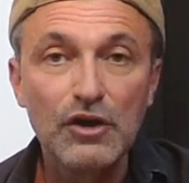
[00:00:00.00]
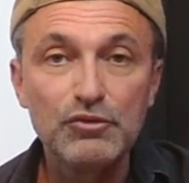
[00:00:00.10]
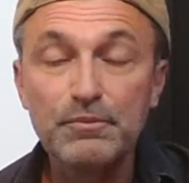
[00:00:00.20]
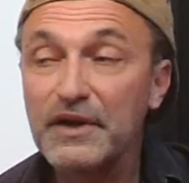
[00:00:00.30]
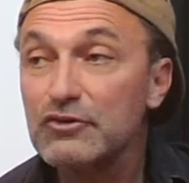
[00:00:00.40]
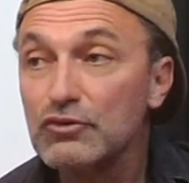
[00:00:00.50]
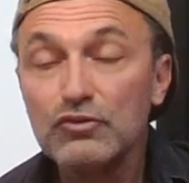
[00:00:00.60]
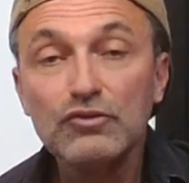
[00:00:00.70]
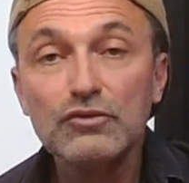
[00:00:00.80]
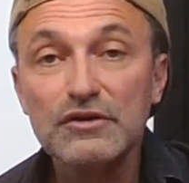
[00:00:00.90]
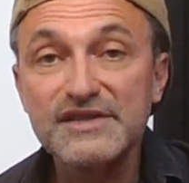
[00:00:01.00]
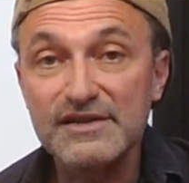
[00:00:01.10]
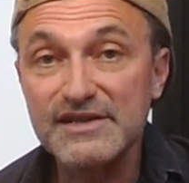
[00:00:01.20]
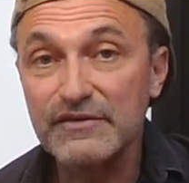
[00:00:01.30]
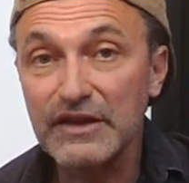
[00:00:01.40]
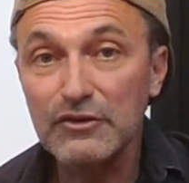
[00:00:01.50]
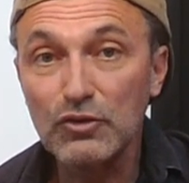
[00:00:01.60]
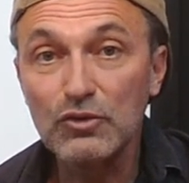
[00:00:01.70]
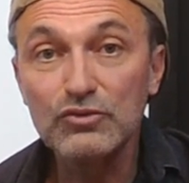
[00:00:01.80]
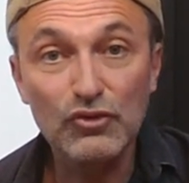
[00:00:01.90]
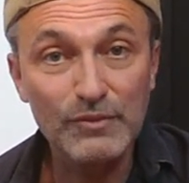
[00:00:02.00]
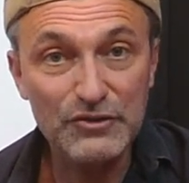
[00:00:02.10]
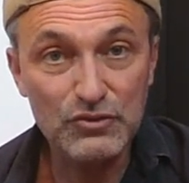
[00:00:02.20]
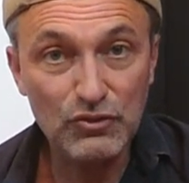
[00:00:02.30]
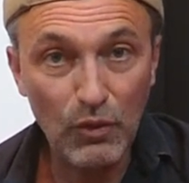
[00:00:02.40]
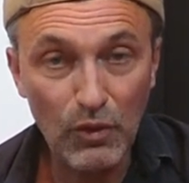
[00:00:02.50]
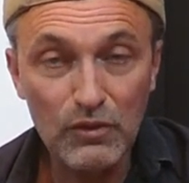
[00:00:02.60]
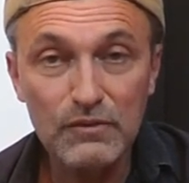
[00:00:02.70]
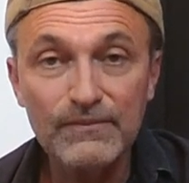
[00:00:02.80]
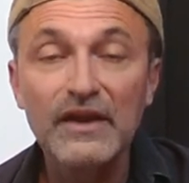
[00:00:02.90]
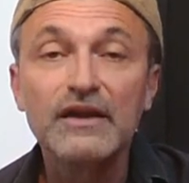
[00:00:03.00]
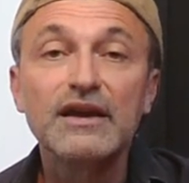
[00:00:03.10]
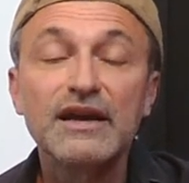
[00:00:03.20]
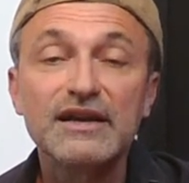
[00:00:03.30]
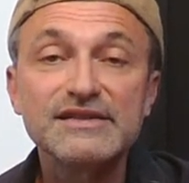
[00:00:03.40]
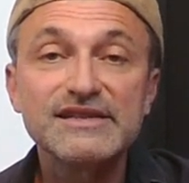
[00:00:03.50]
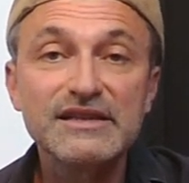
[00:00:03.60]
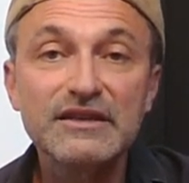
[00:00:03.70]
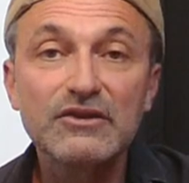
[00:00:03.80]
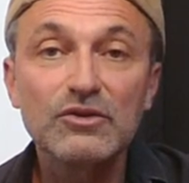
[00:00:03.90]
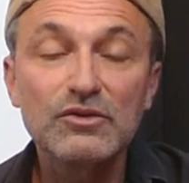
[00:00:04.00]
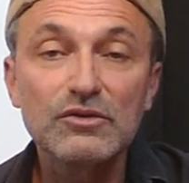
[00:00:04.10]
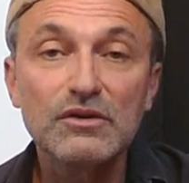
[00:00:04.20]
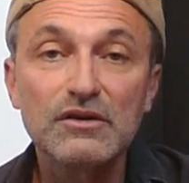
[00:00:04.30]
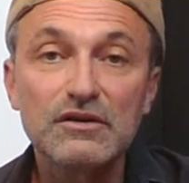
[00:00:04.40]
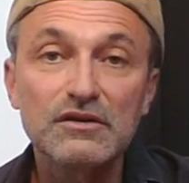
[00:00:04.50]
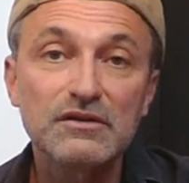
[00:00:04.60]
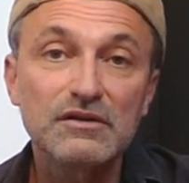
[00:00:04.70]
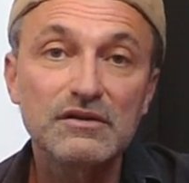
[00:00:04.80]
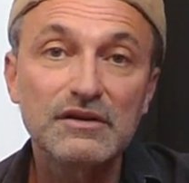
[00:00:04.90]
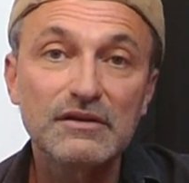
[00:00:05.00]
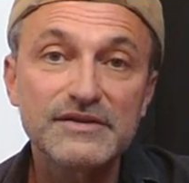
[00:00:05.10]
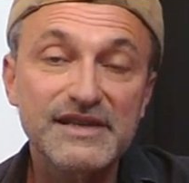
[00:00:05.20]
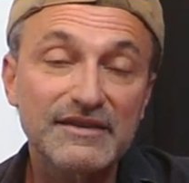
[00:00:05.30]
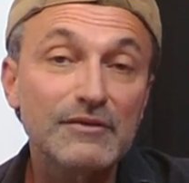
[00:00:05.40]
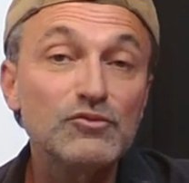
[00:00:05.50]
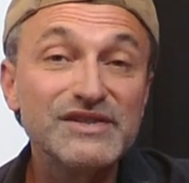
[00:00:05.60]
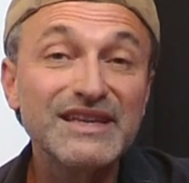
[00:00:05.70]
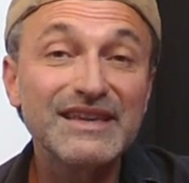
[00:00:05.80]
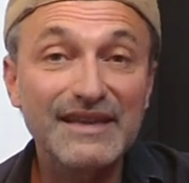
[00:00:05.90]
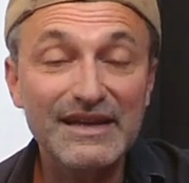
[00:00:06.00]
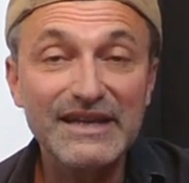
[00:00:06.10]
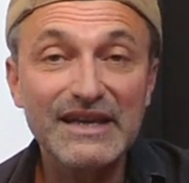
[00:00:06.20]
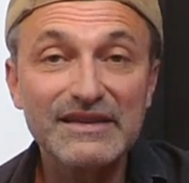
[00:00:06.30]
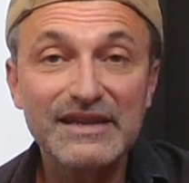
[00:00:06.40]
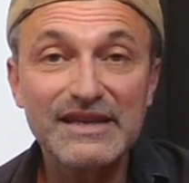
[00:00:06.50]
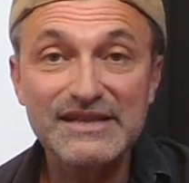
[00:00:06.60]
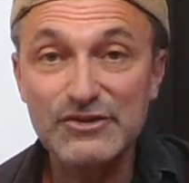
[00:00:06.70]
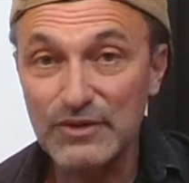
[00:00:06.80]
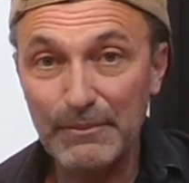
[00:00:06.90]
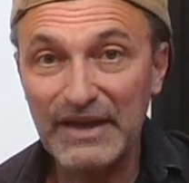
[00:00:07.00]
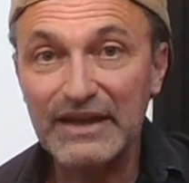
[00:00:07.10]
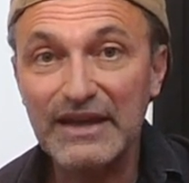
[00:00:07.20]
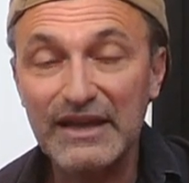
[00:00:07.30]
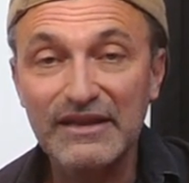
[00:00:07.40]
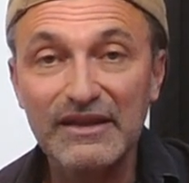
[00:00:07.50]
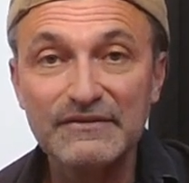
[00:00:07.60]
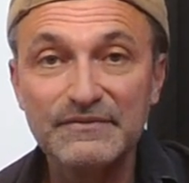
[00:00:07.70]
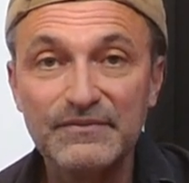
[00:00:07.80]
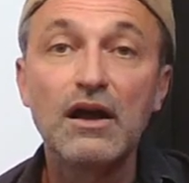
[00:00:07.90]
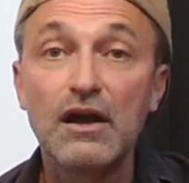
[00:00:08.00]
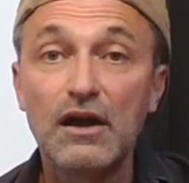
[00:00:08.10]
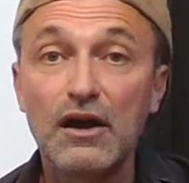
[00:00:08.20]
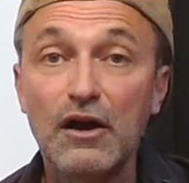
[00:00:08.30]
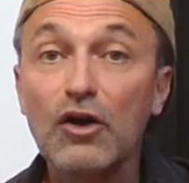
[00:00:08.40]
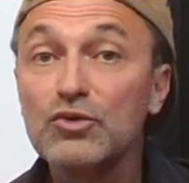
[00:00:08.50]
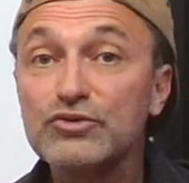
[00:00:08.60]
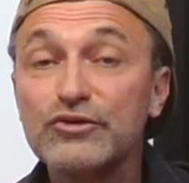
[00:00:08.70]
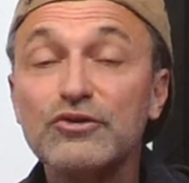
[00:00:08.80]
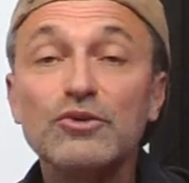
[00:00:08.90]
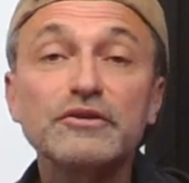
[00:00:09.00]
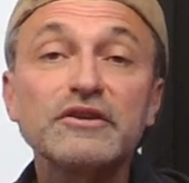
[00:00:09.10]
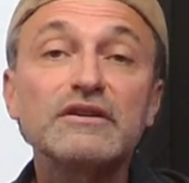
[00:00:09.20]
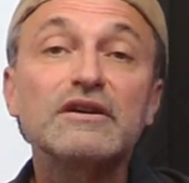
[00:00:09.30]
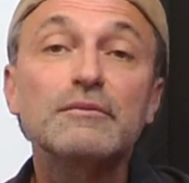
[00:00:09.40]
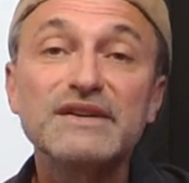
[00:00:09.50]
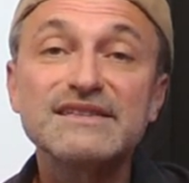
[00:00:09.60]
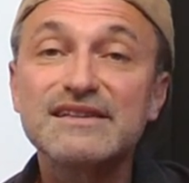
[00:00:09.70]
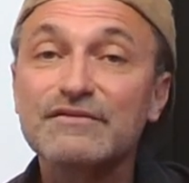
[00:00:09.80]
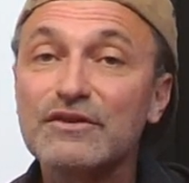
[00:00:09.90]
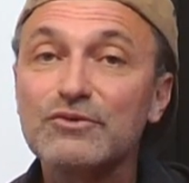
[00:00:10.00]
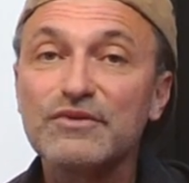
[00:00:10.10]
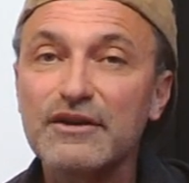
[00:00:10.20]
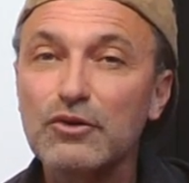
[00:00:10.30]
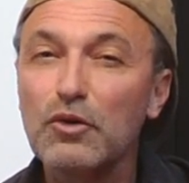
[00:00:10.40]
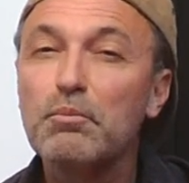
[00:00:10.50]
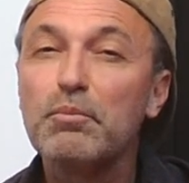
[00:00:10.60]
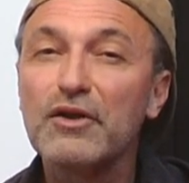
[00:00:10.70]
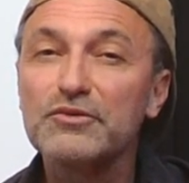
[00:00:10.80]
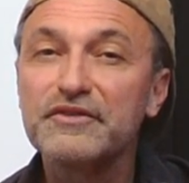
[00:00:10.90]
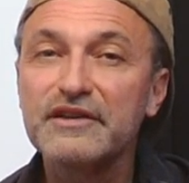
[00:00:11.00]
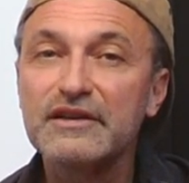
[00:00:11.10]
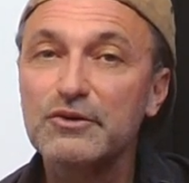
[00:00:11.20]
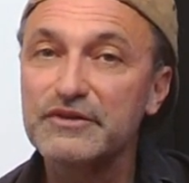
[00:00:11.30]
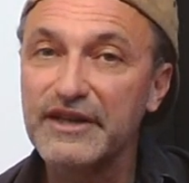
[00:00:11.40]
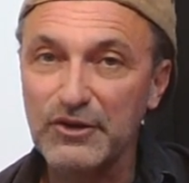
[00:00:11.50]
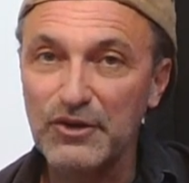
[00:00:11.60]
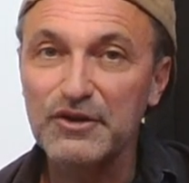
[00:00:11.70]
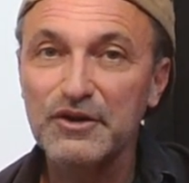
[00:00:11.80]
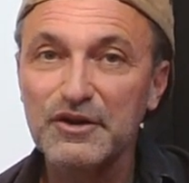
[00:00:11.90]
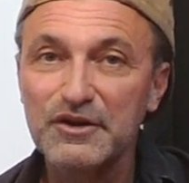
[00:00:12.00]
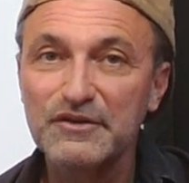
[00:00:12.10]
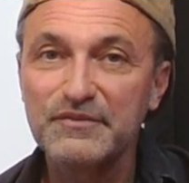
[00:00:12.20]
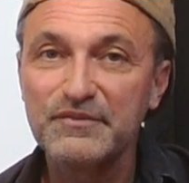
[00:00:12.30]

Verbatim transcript: plus près de nous Sanseverino ou Thomas Dutronc, ainsi que certaines musiques italiennes et sud-américaines. En route donc, mais avant nous allons planter le décor.